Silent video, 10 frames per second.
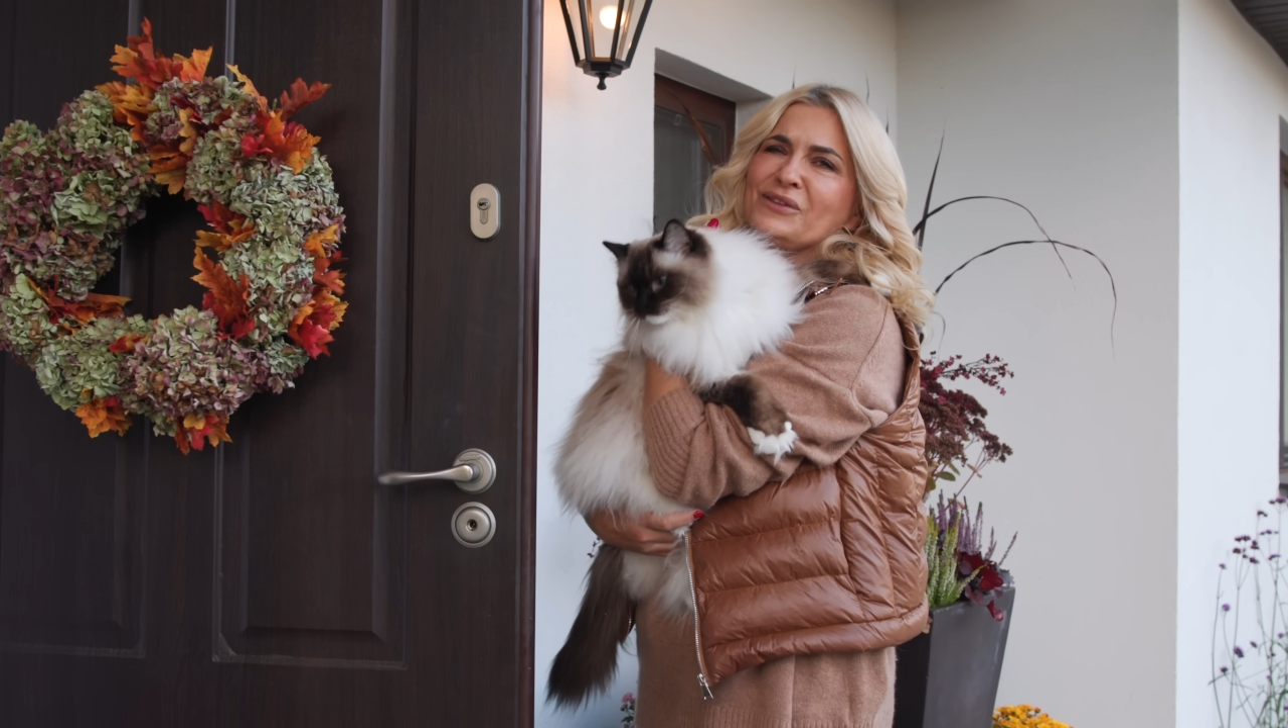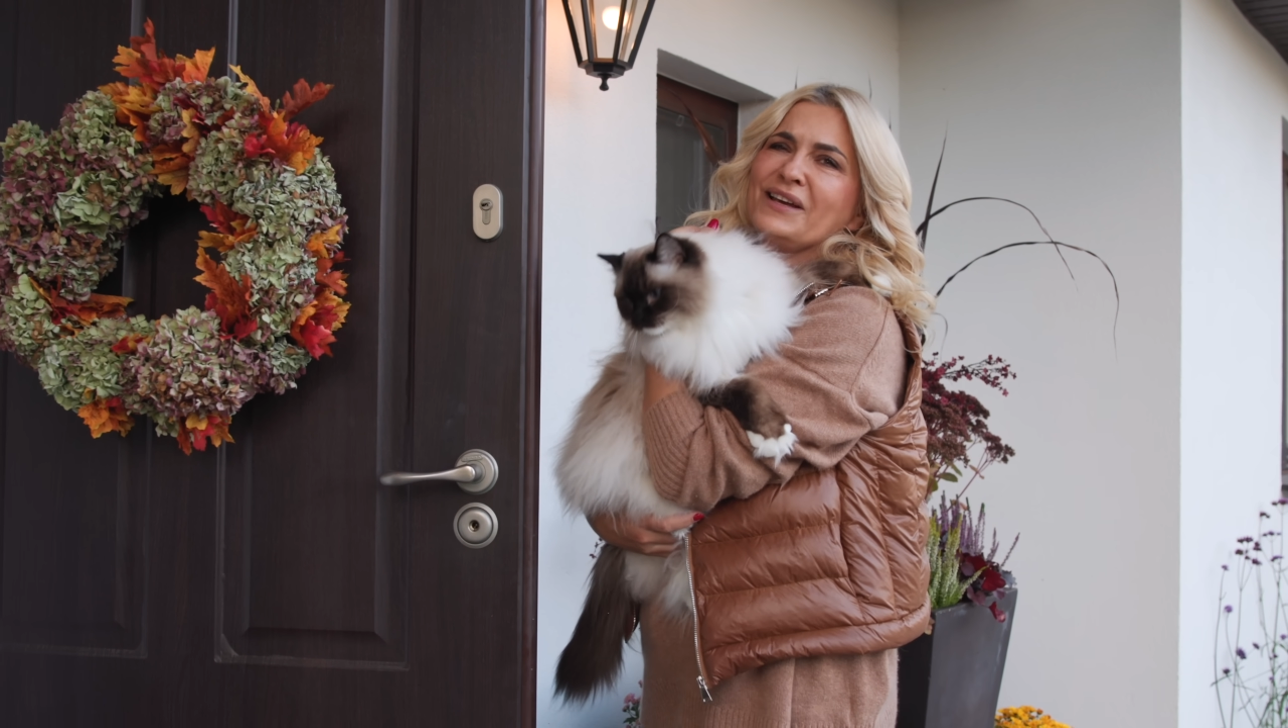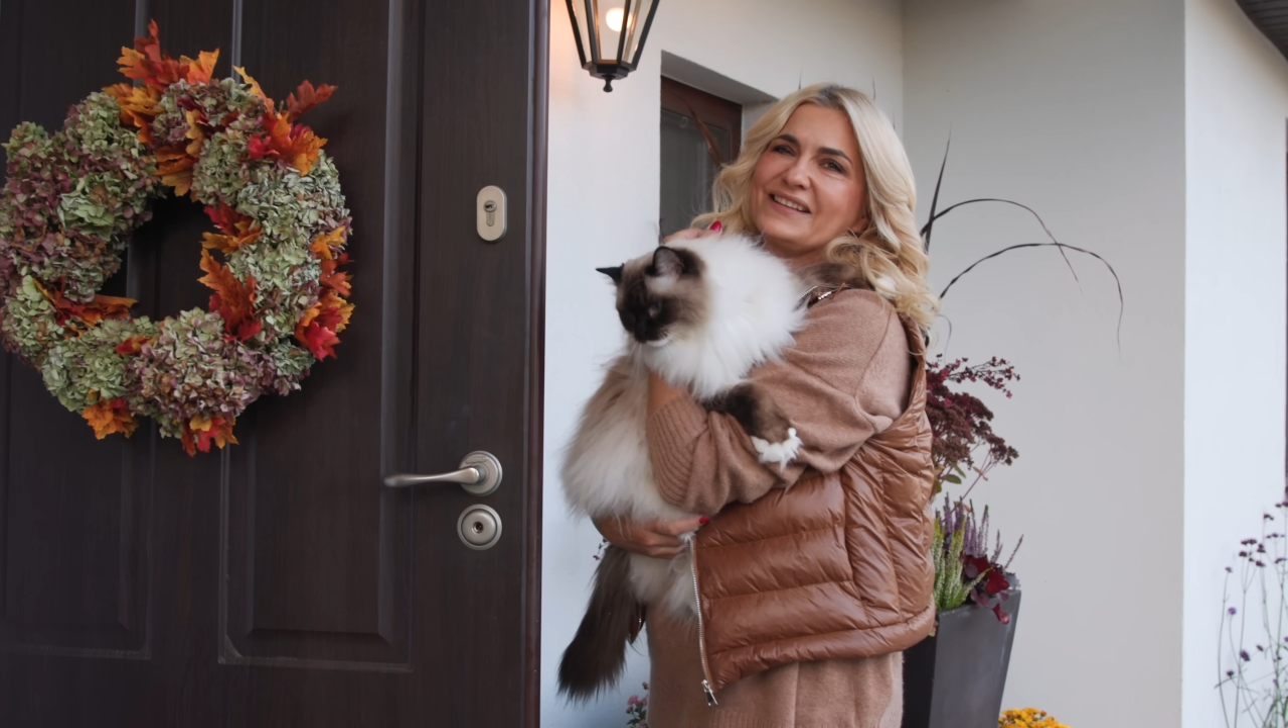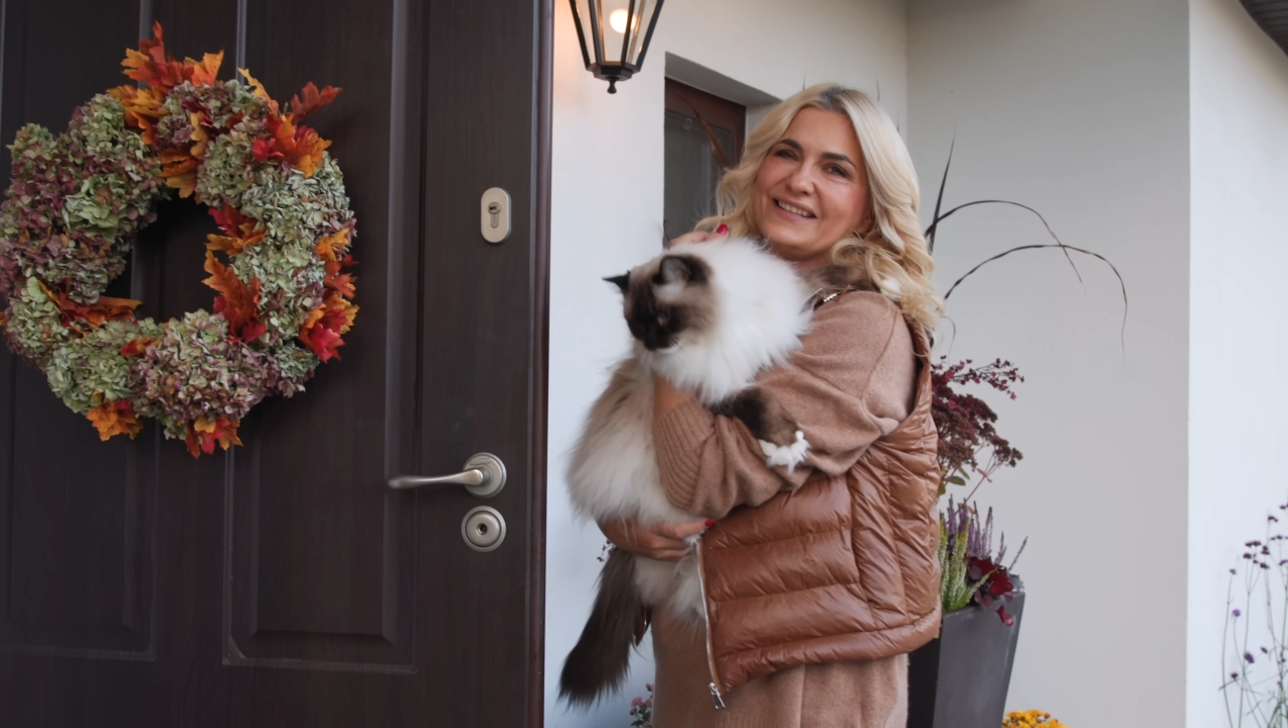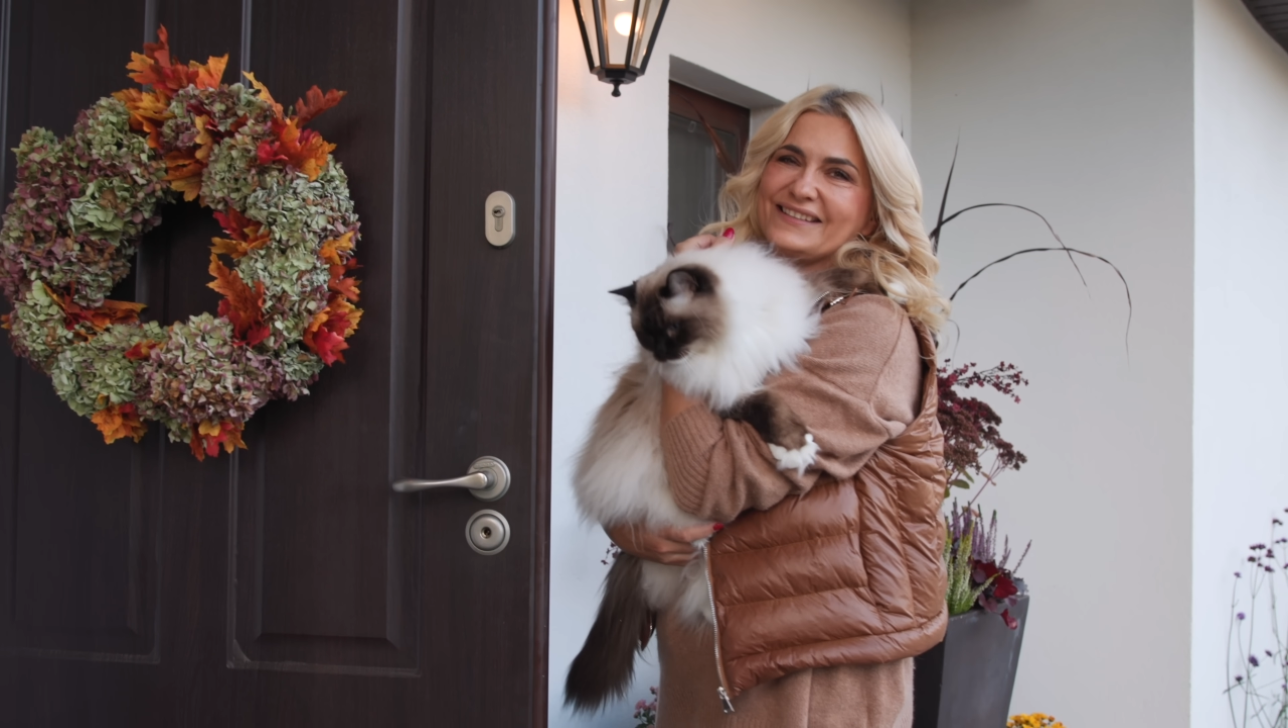bo
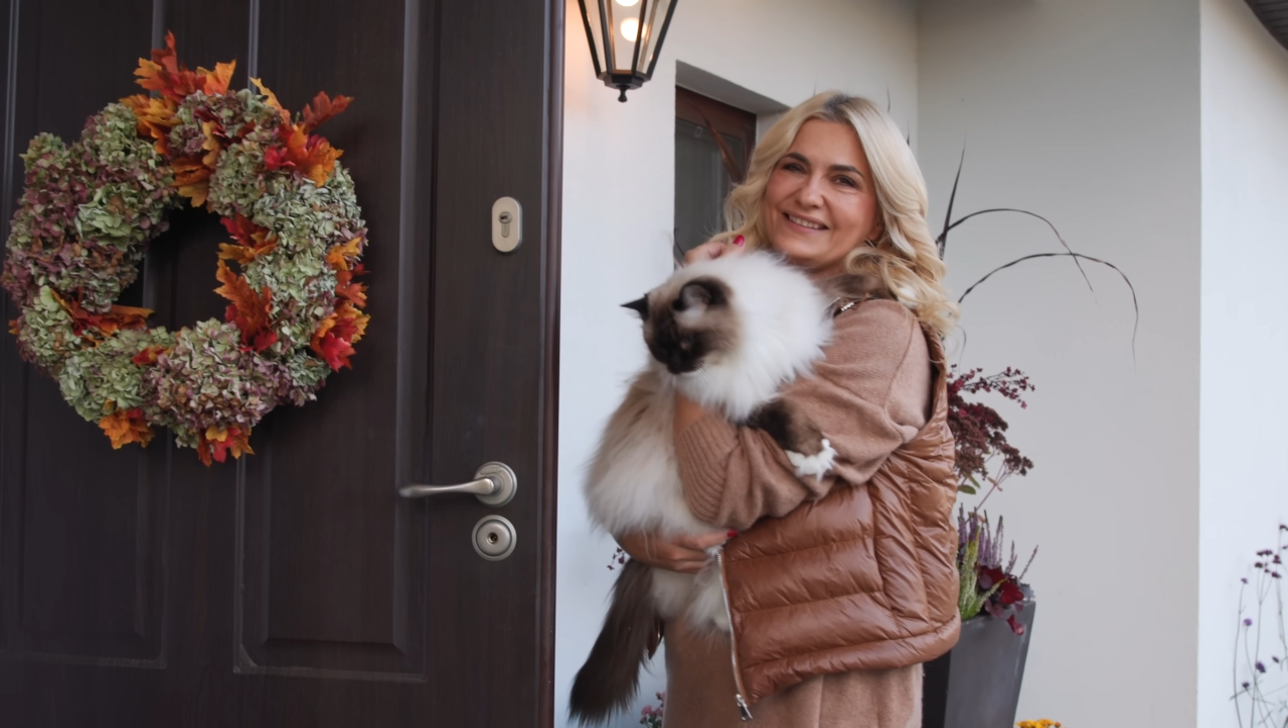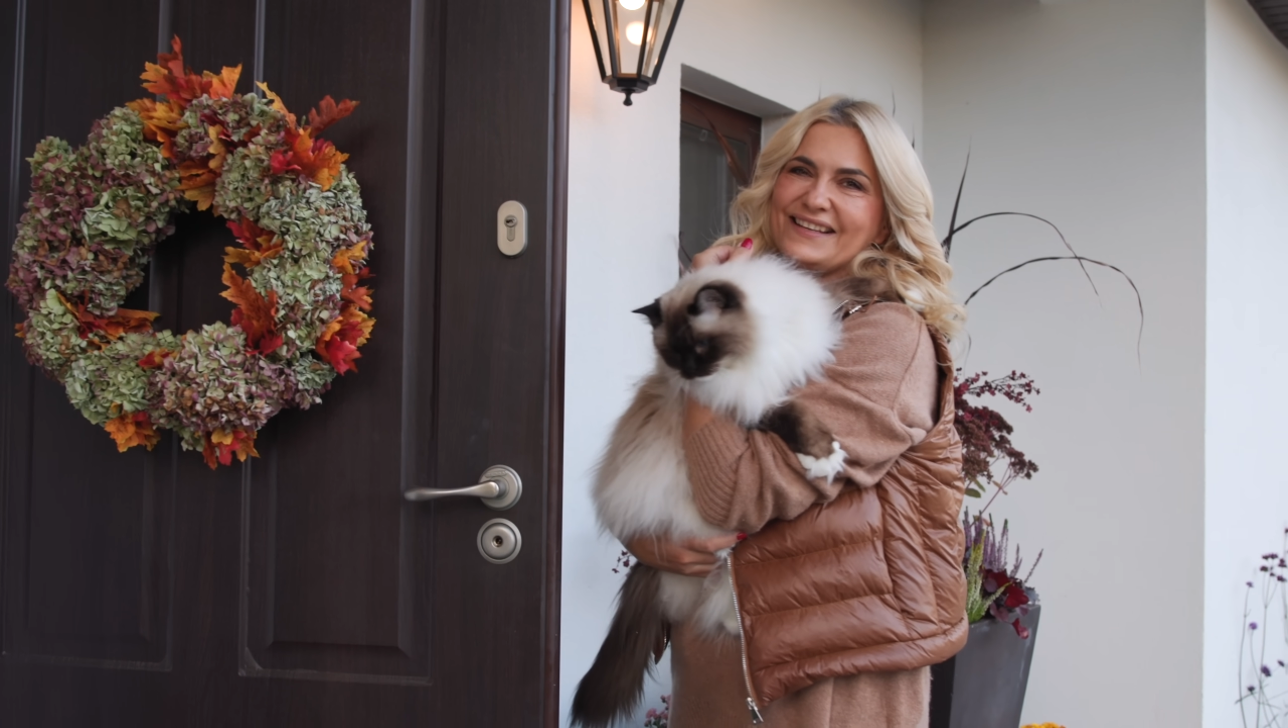tak się